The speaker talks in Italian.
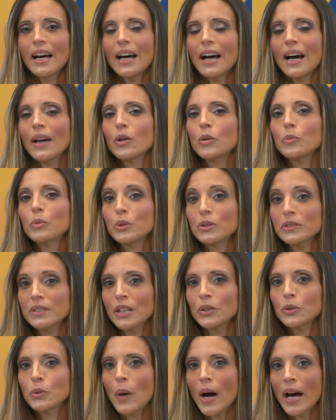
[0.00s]
hanno
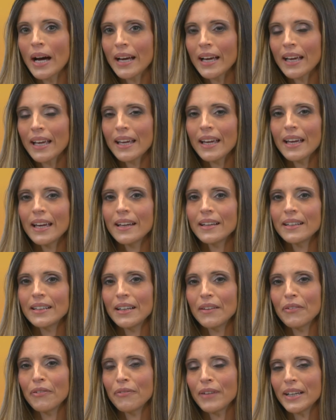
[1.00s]
portato anche
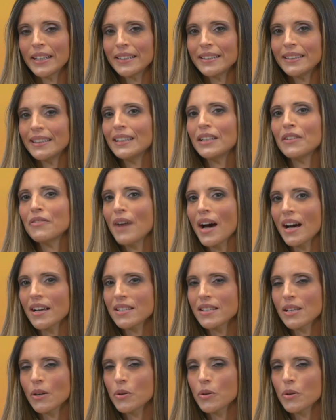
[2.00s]
effetti nefasti,